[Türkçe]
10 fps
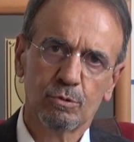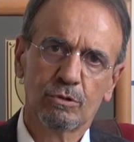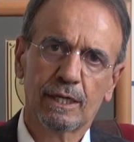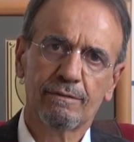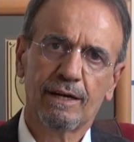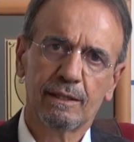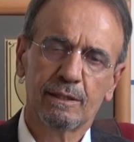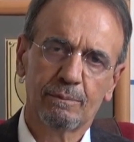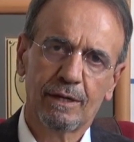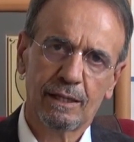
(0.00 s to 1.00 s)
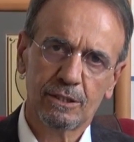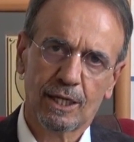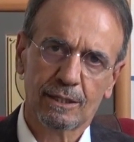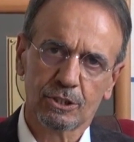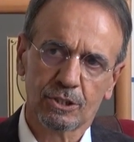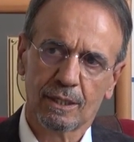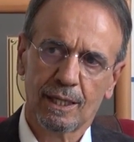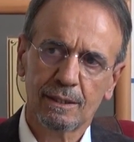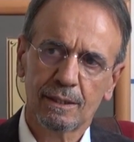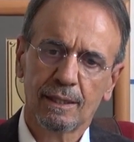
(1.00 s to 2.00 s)
Bunları verdirmeye
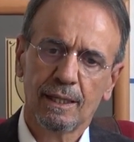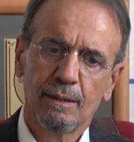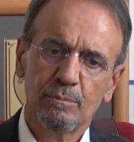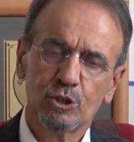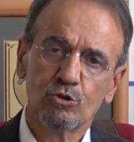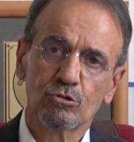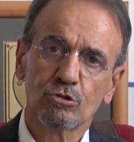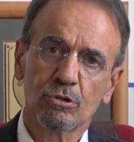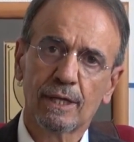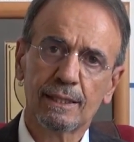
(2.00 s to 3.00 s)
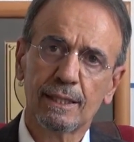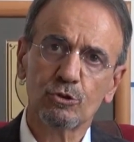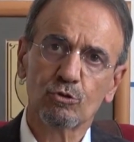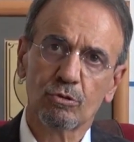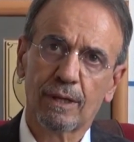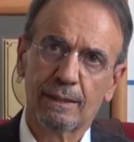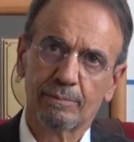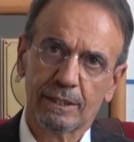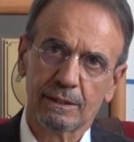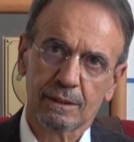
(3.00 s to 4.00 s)
çalıştılar. Biz çocuklarda hiç
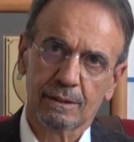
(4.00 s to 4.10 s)
kullanmadık.